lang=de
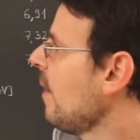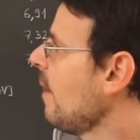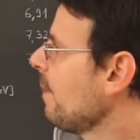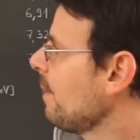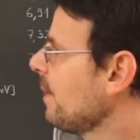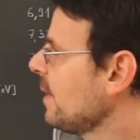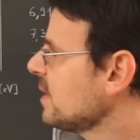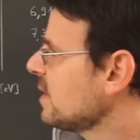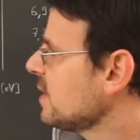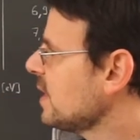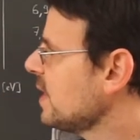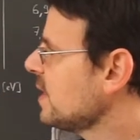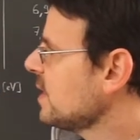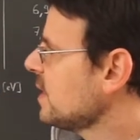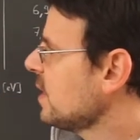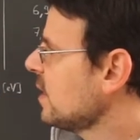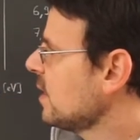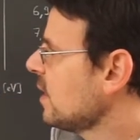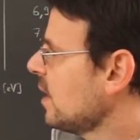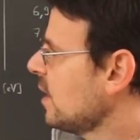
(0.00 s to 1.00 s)
das heißt,
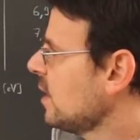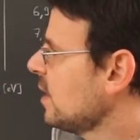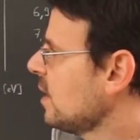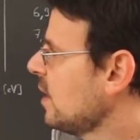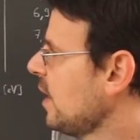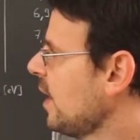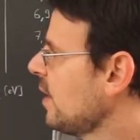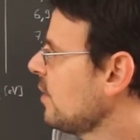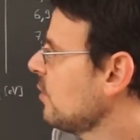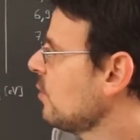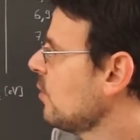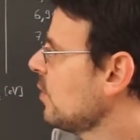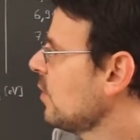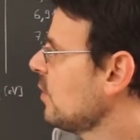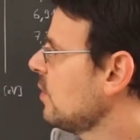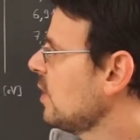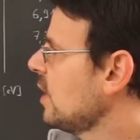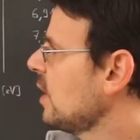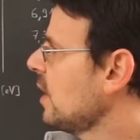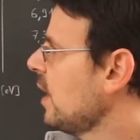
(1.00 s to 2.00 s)
ich kann die Anode und
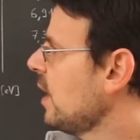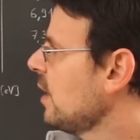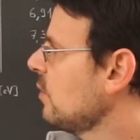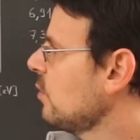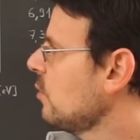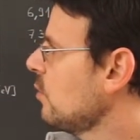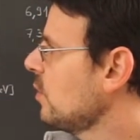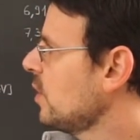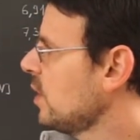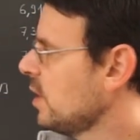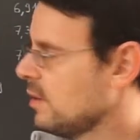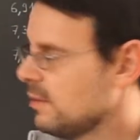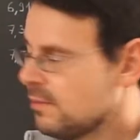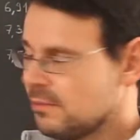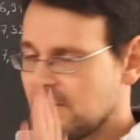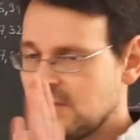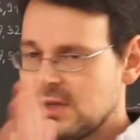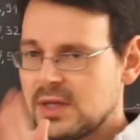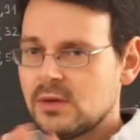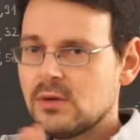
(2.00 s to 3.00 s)
die Kathode
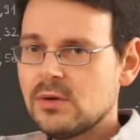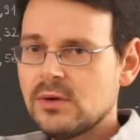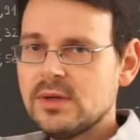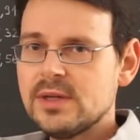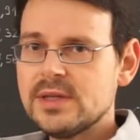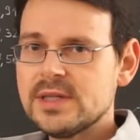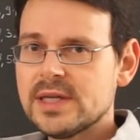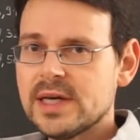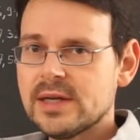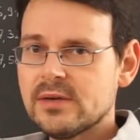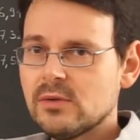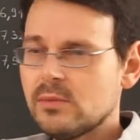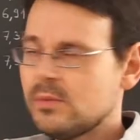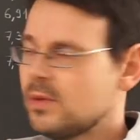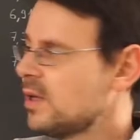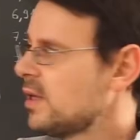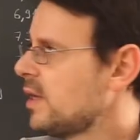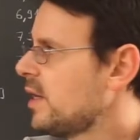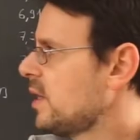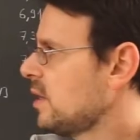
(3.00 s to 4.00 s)
wie einen Kondensator
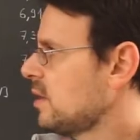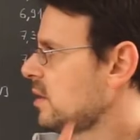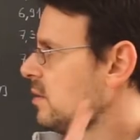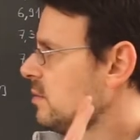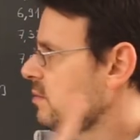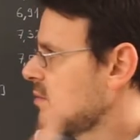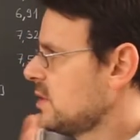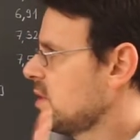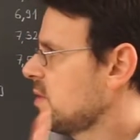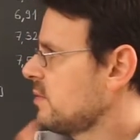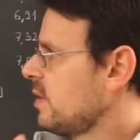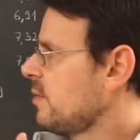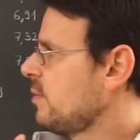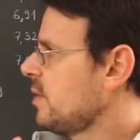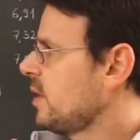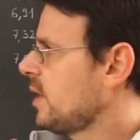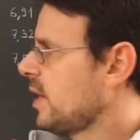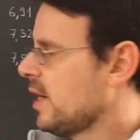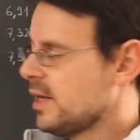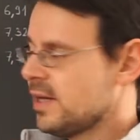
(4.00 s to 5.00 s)
betrachten. Das sind zwei
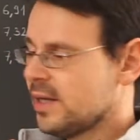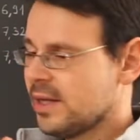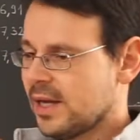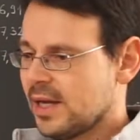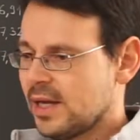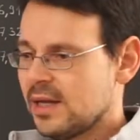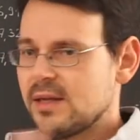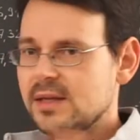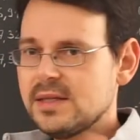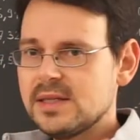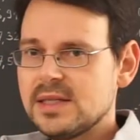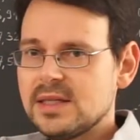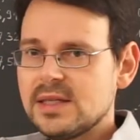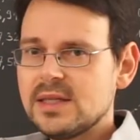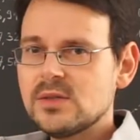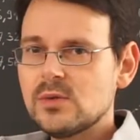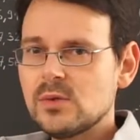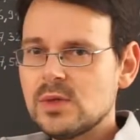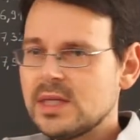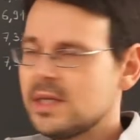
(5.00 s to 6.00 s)
Metallteile, die sich
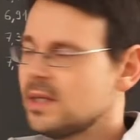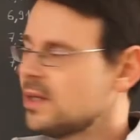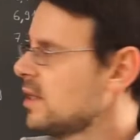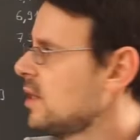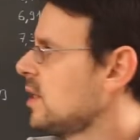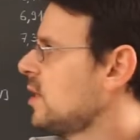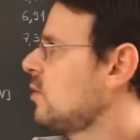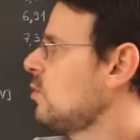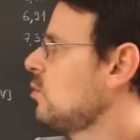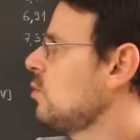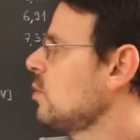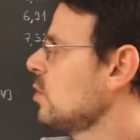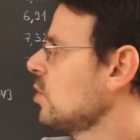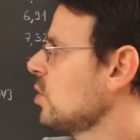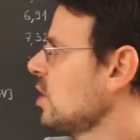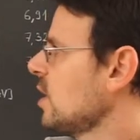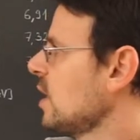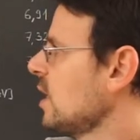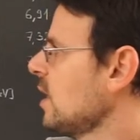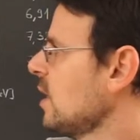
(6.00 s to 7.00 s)
isoliert
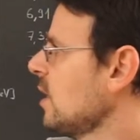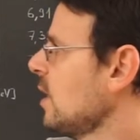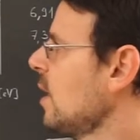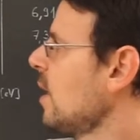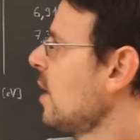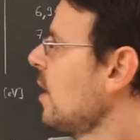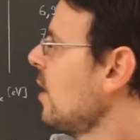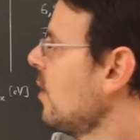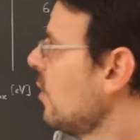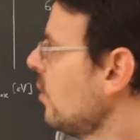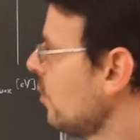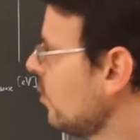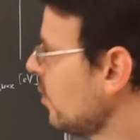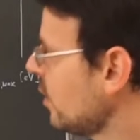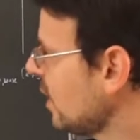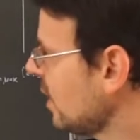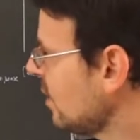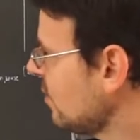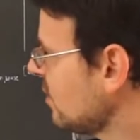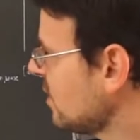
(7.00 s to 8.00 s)
gegenüberstehen und
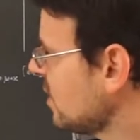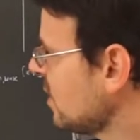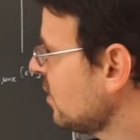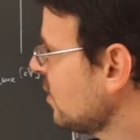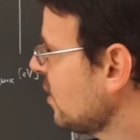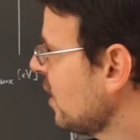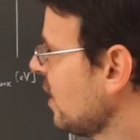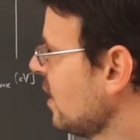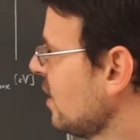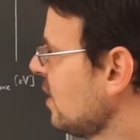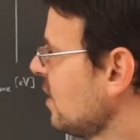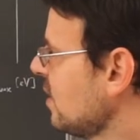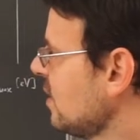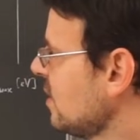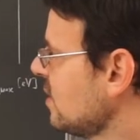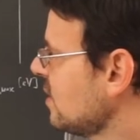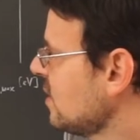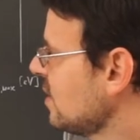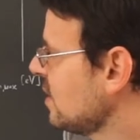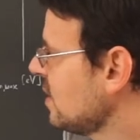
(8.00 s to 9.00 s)
eben das Entscheidende
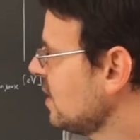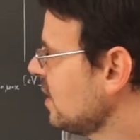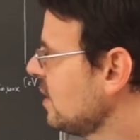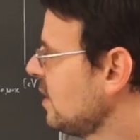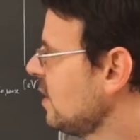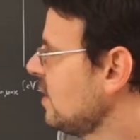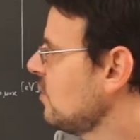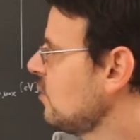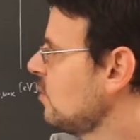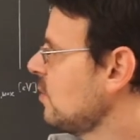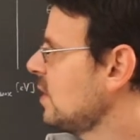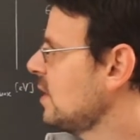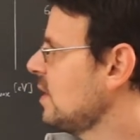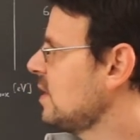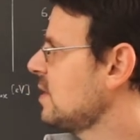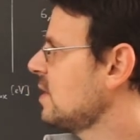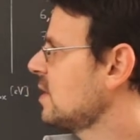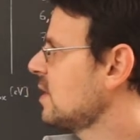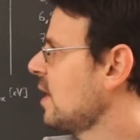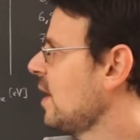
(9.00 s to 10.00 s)
ist, die sich hier über
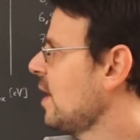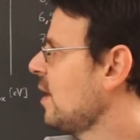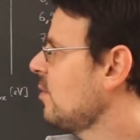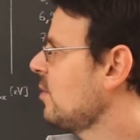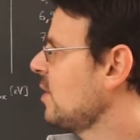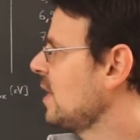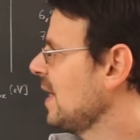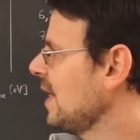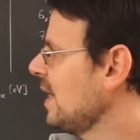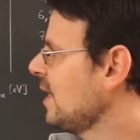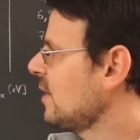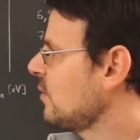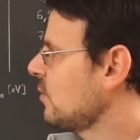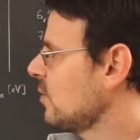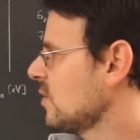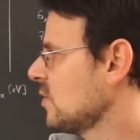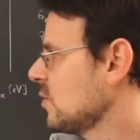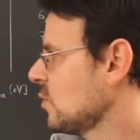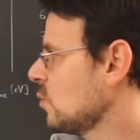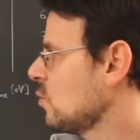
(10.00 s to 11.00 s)
dieses Kabel nicht oder
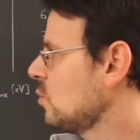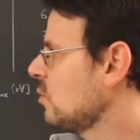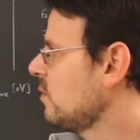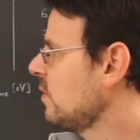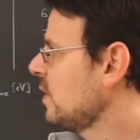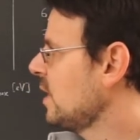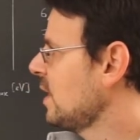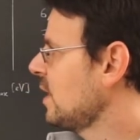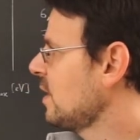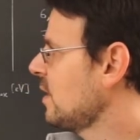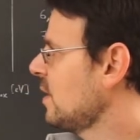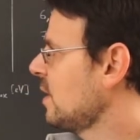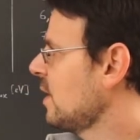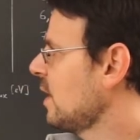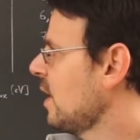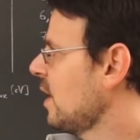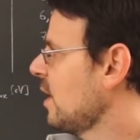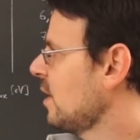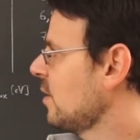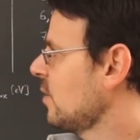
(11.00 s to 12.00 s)
so gut wie nicht
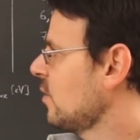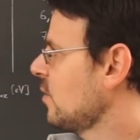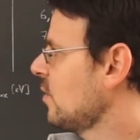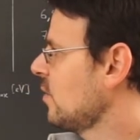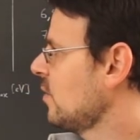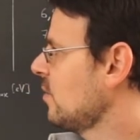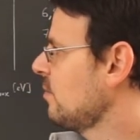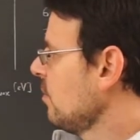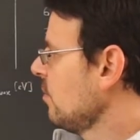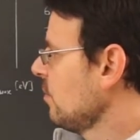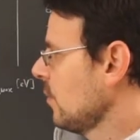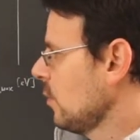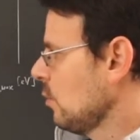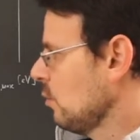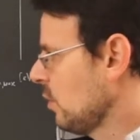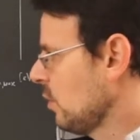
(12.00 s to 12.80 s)
entladen können. Und